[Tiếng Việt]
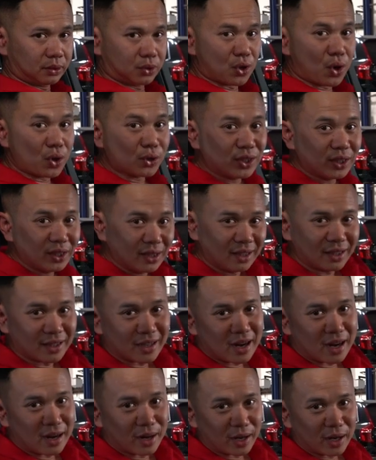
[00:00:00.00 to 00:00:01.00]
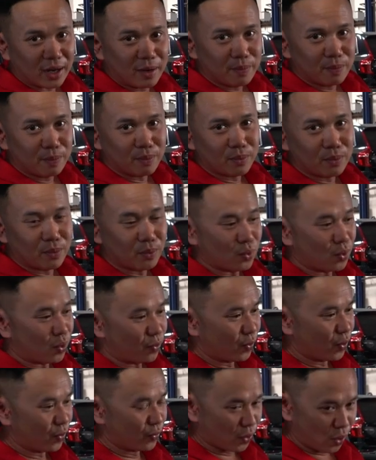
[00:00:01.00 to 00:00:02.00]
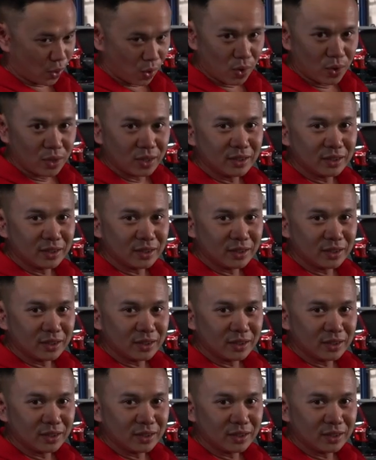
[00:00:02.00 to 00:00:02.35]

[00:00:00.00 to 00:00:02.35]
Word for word: đó chính là đẳng cấp của Volvo